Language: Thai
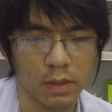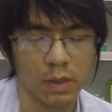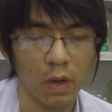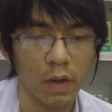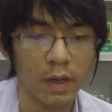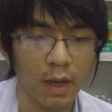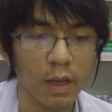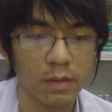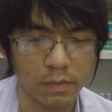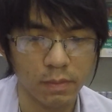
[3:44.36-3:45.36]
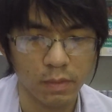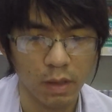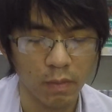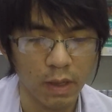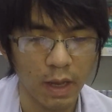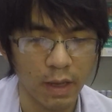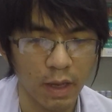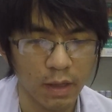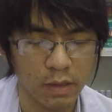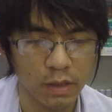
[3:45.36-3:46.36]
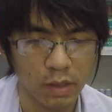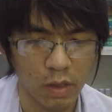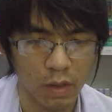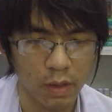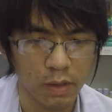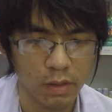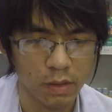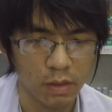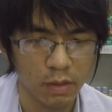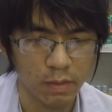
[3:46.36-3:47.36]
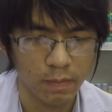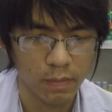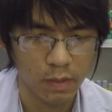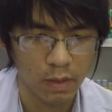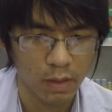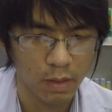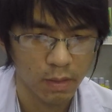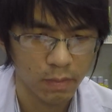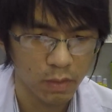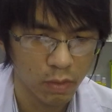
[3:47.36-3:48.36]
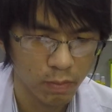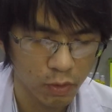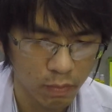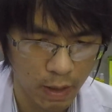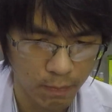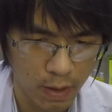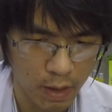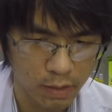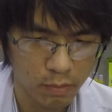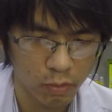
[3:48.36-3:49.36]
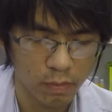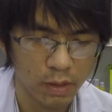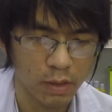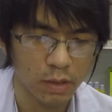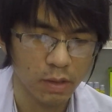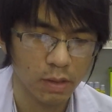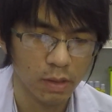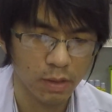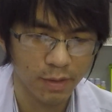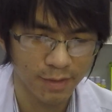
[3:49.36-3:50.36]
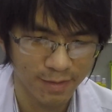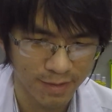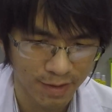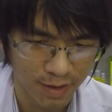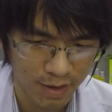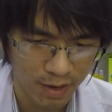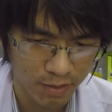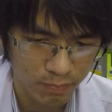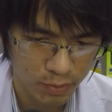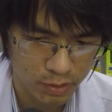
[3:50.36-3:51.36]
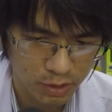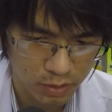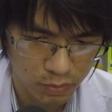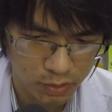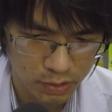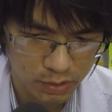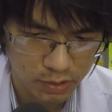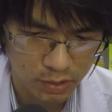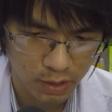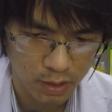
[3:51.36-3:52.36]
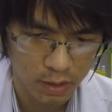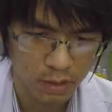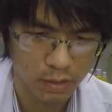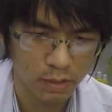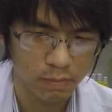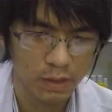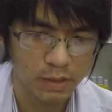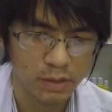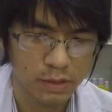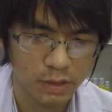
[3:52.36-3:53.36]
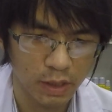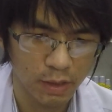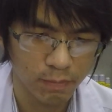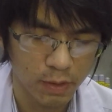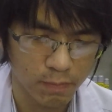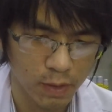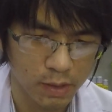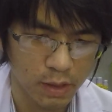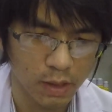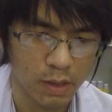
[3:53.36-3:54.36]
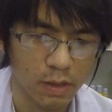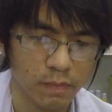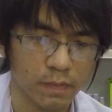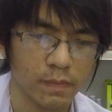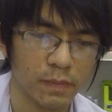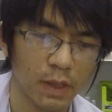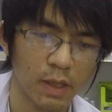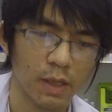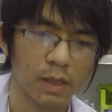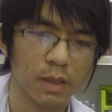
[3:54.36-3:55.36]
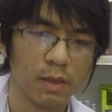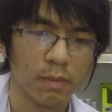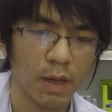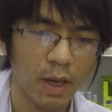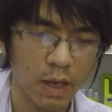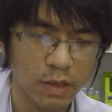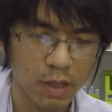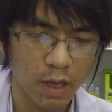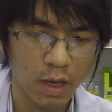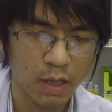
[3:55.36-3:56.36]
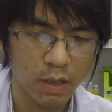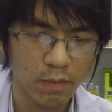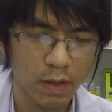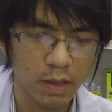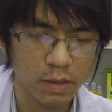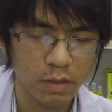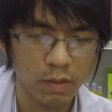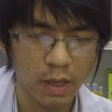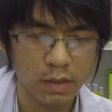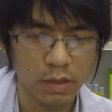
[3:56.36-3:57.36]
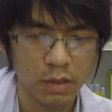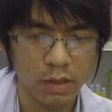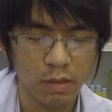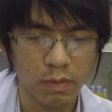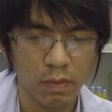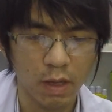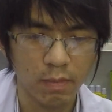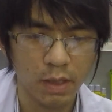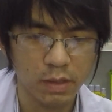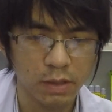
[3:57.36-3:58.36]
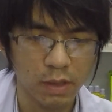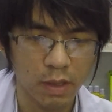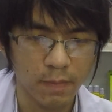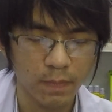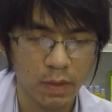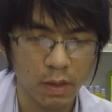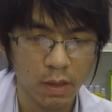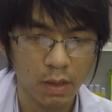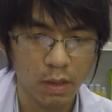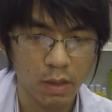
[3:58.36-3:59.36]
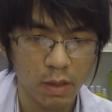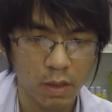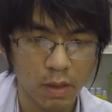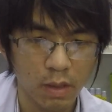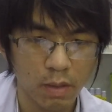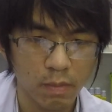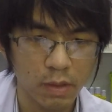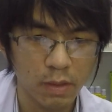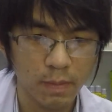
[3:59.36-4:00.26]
น้อยนะ อืมเขาว่ารายงานการเกิดน้อยก็คือโรคมนุษย์หมาป่าซึ่งผมไม่เคยเจอเลยไฮเปอร์ทิโคซิสหรือเม็ดสีผิดปกตินะฮะแผลหายช้าและไวต่อการติดเชื้อที่ผิวหนัง มากขึ้น นะมัน